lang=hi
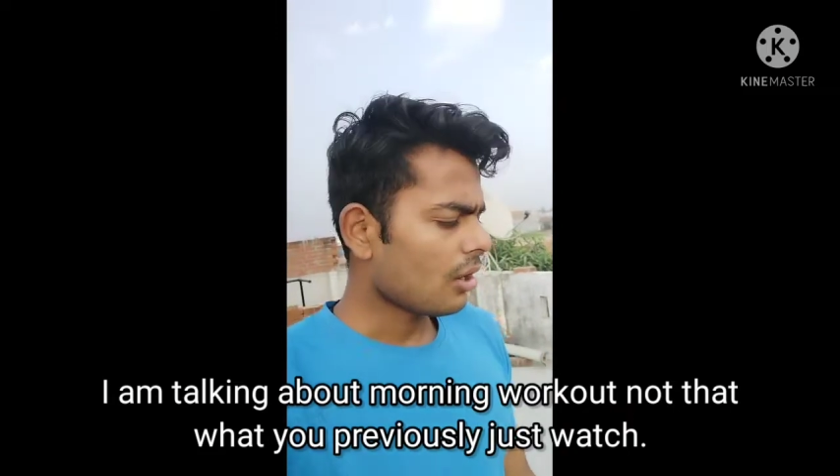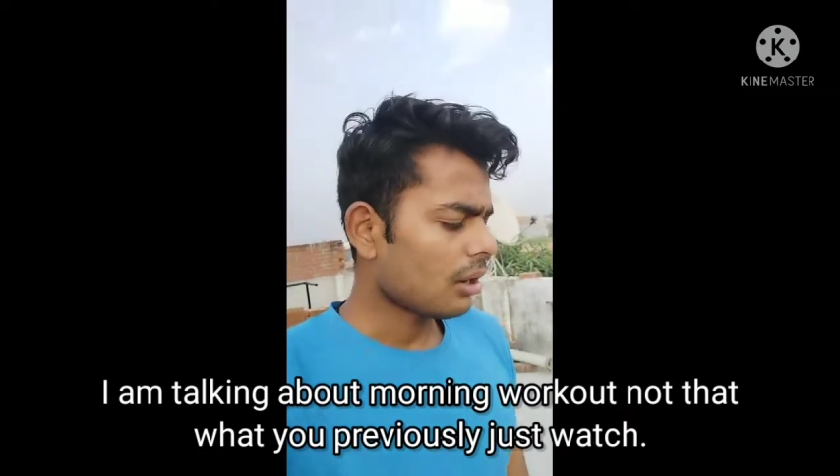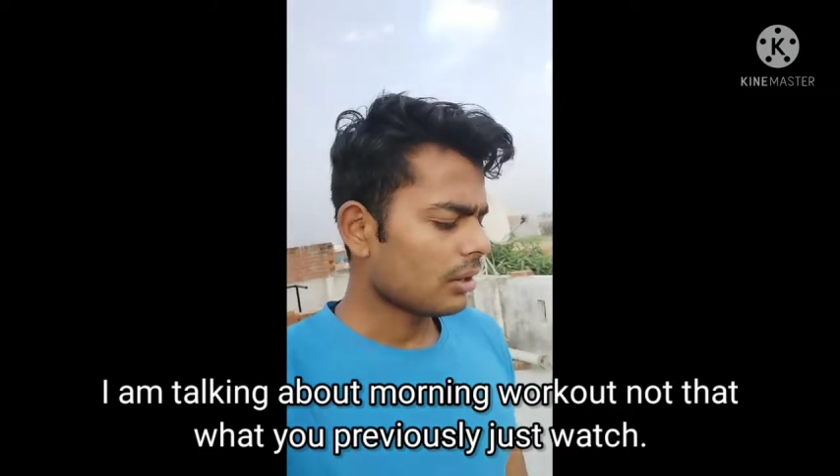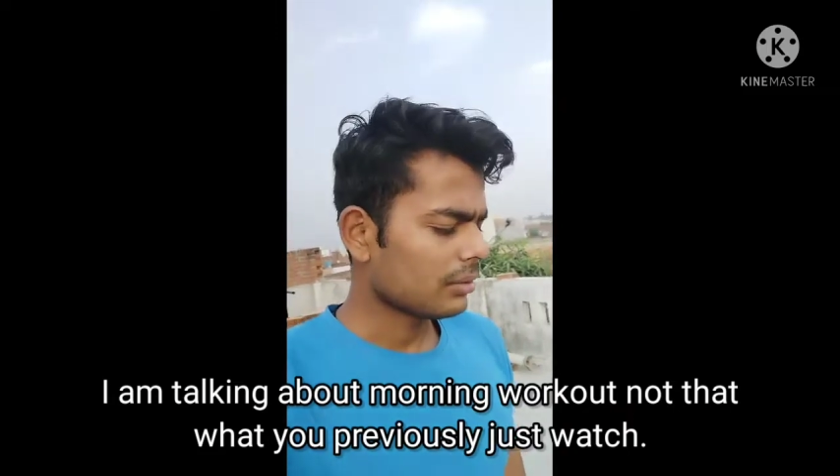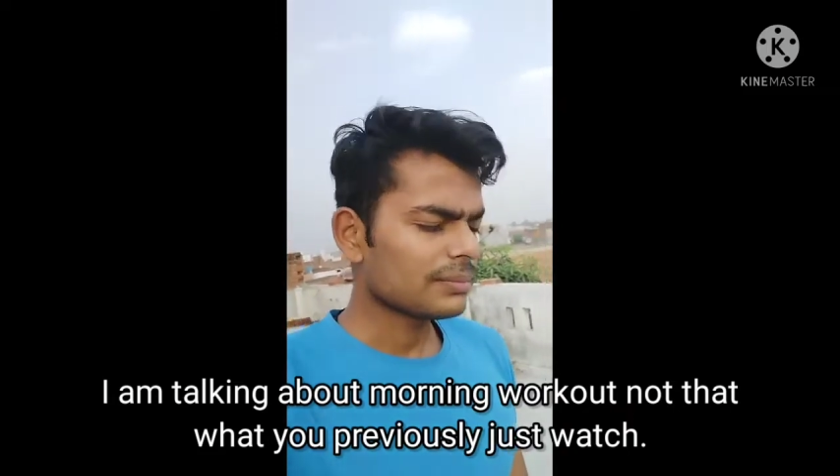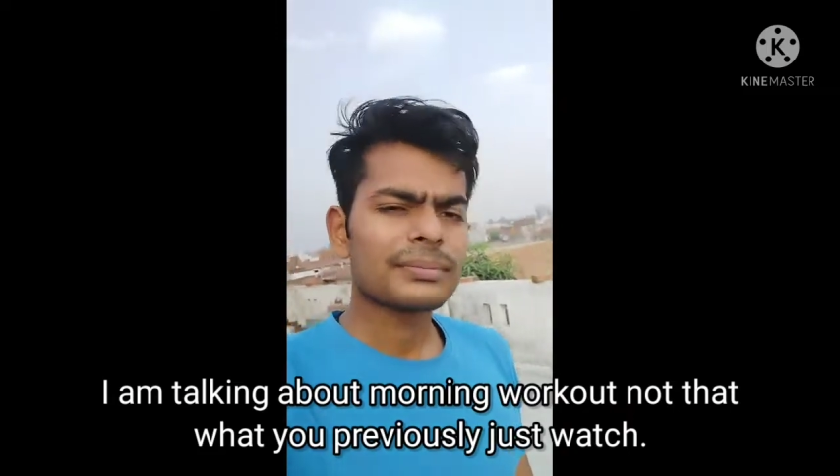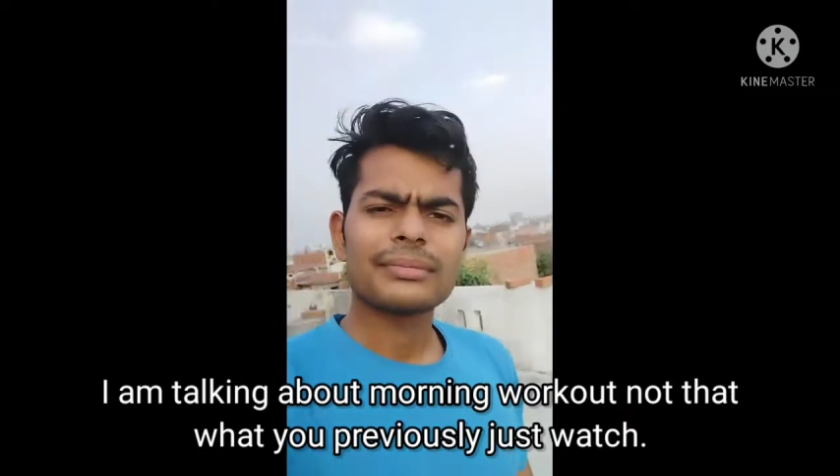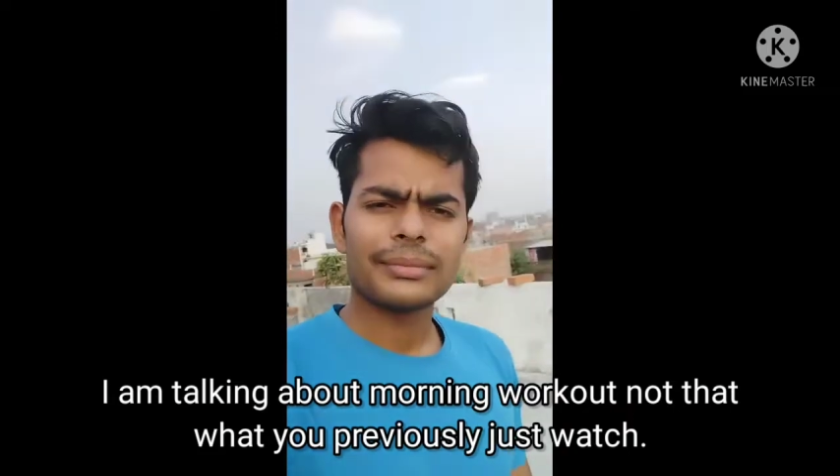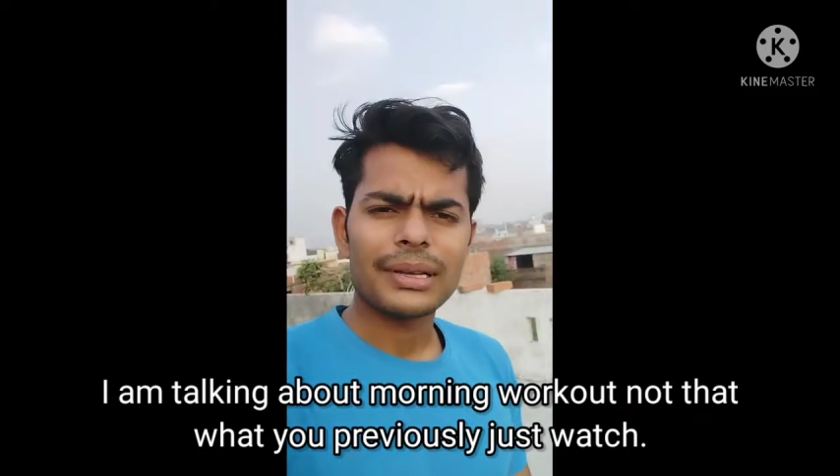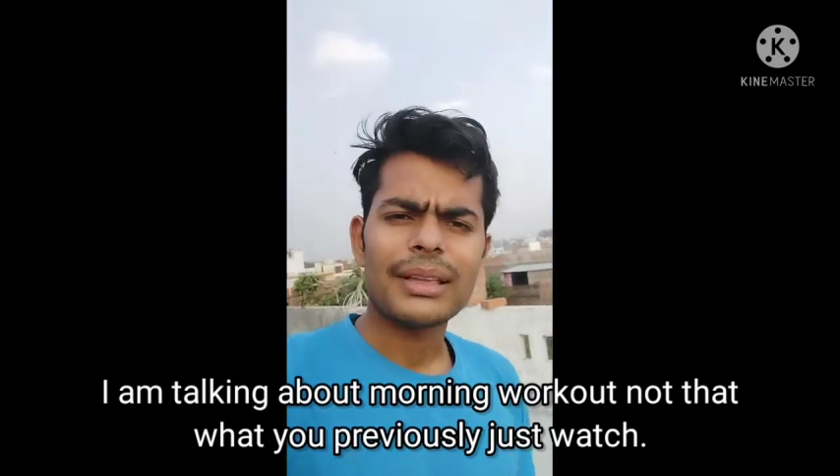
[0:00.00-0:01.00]
और
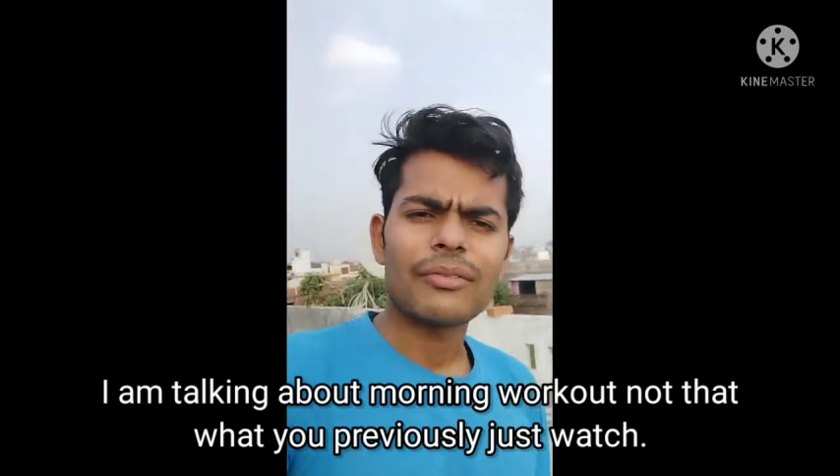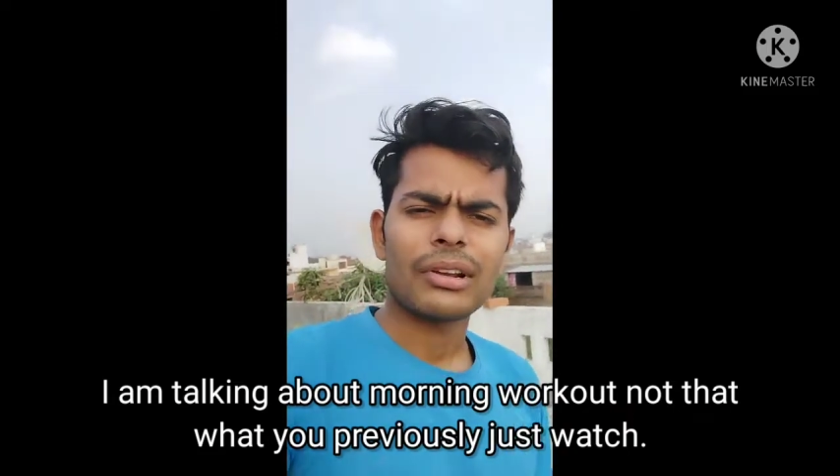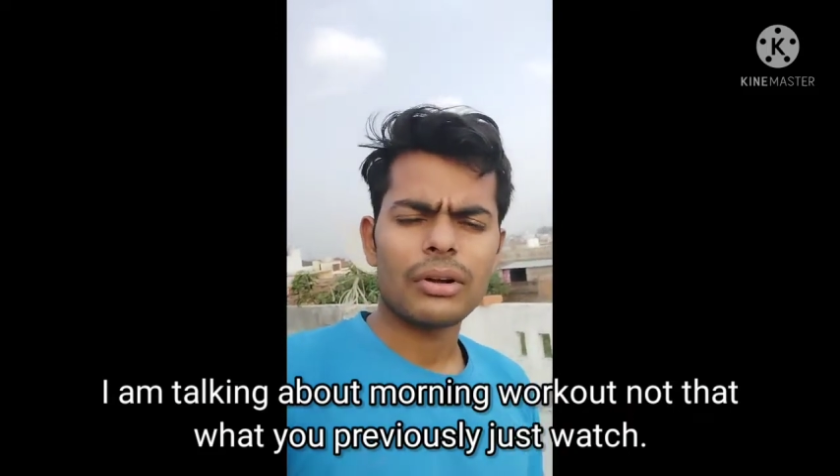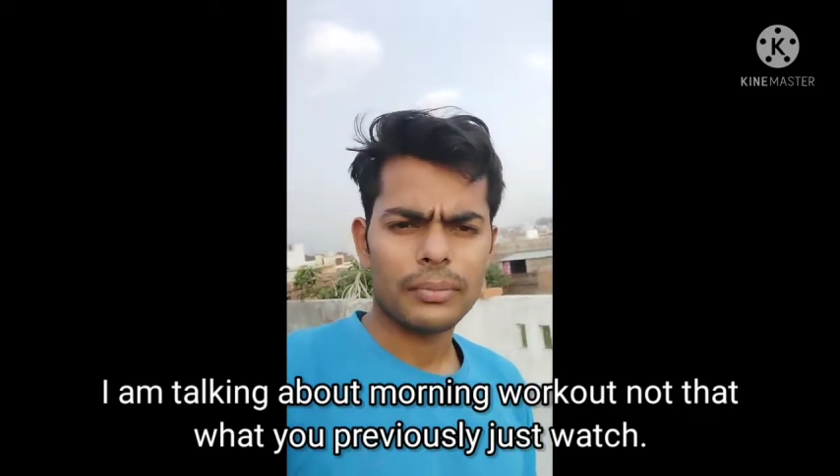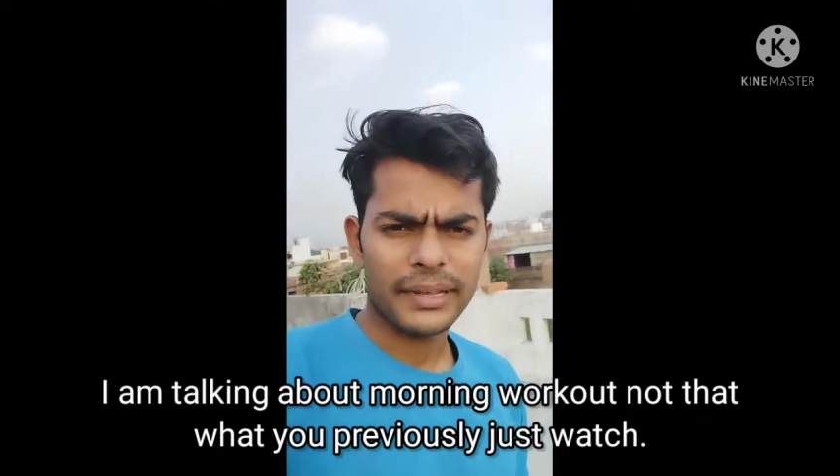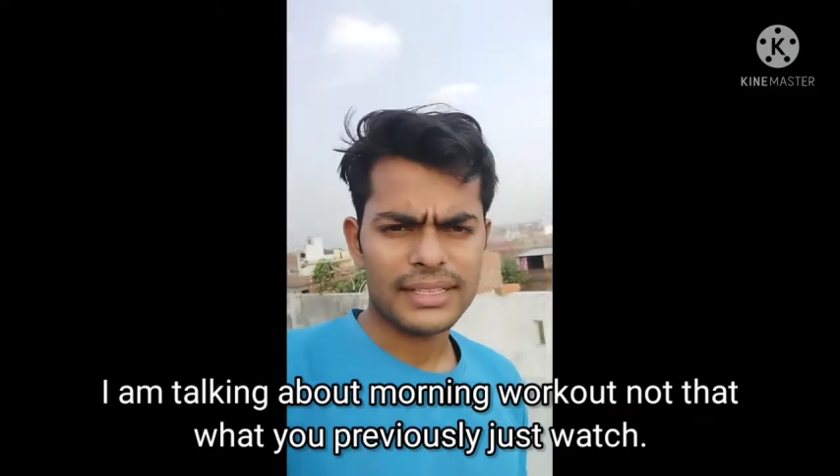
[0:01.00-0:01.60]
हल्के वर्कआउट